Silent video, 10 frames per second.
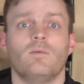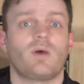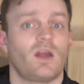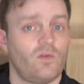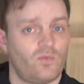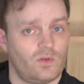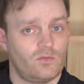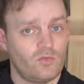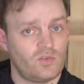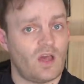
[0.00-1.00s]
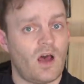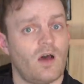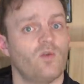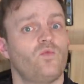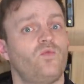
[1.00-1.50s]
Bref, tout
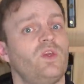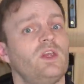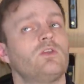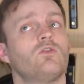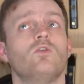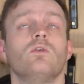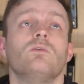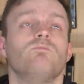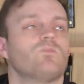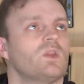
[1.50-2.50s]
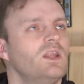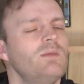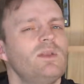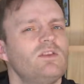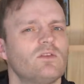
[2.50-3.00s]
ça fait que les
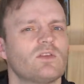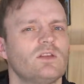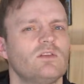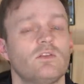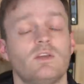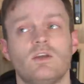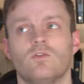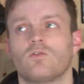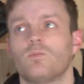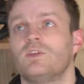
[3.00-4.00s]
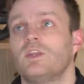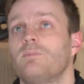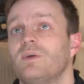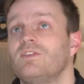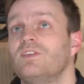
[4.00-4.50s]
méthodes traditionnelles ne sont peut-être
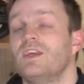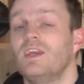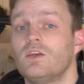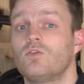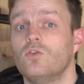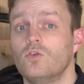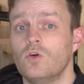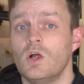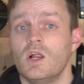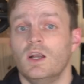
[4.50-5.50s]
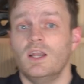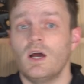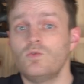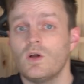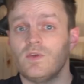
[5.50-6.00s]
pas si écolo,
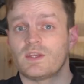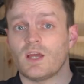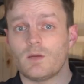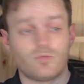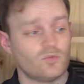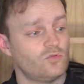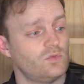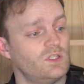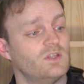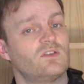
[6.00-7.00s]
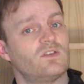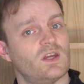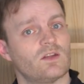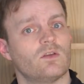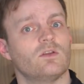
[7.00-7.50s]
là où avec un produit,
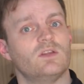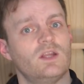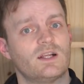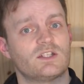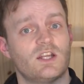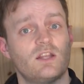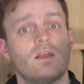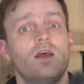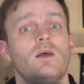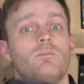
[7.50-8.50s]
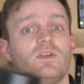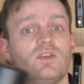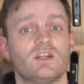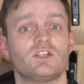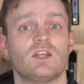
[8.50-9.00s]
certes des lingettes, mais
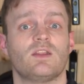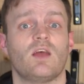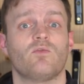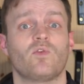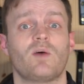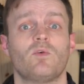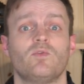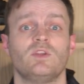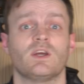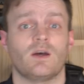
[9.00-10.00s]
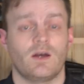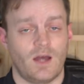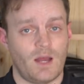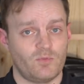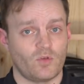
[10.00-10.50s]
ces lingettes, elles vont vraiment venir
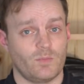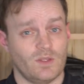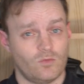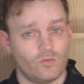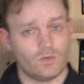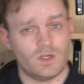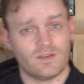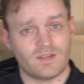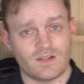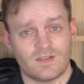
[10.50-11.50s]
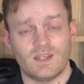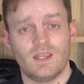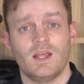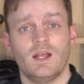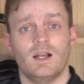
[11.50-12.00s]
absorber toute la saleté,
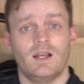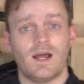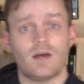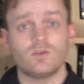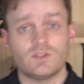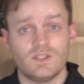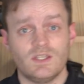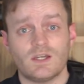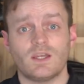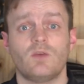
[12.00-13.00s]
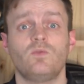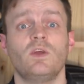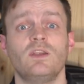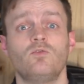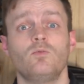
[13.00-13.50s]
la retenir et vous
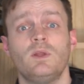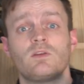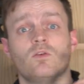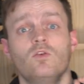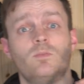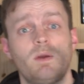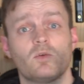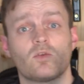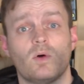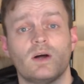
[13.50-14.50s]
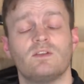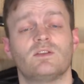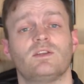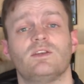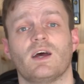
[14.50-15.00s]
allez tout mettre au même endroit,
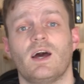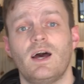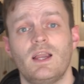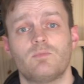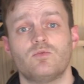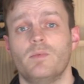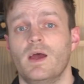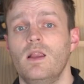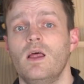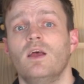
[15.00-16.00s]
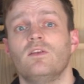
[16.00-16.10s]
c'est-à-dire à la poubelle.